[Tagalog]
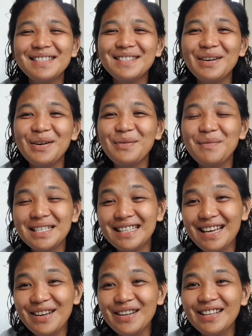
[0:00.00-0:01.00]
so,
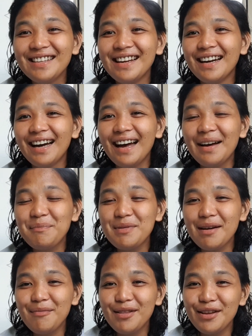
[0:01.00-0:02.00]
basta yun. Uh, ah,
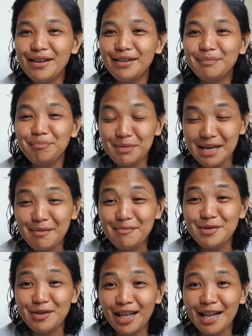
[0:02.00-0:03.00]
PM, na, PM
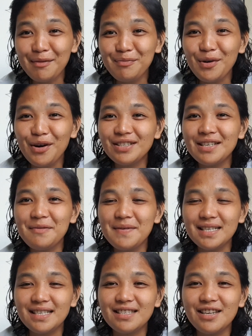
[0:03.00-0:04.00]
nyo na lang po sa
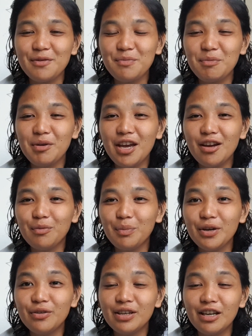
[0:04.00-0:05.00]
messenger. Bibigay ko
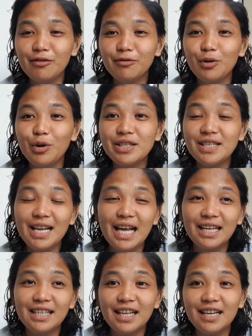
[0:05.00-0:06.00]
pa yung info. Kasi
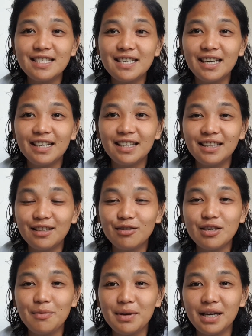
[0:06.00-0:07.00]
lagi na rin sila nandito
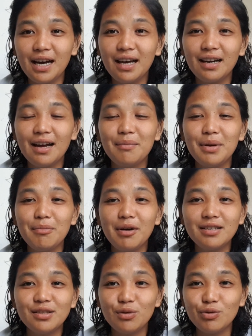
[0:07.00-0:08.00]
sa Mekara. May
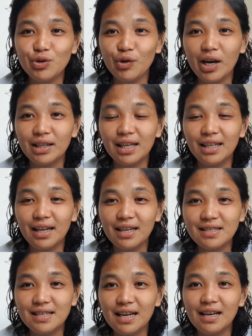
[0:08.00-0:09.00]
mga sinusukatan na
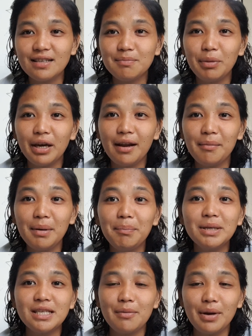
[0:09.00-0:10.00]
rin sila. Para
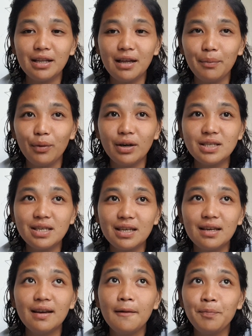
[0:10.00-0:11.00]
mapasabay na po.
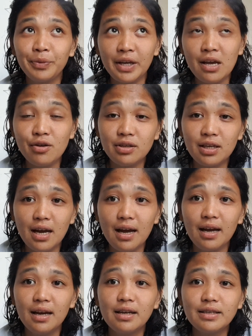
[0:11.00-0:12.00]
Kasi, ngayon
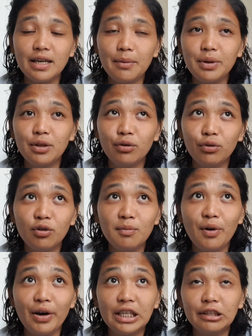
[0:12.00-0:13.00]
nga, sabi nung
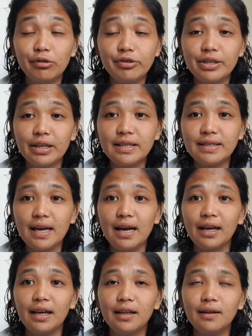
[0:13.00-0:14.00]
gumawa nitong screen
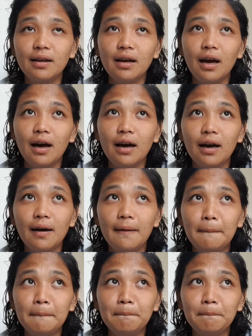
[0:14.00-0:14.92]
sa akin, um,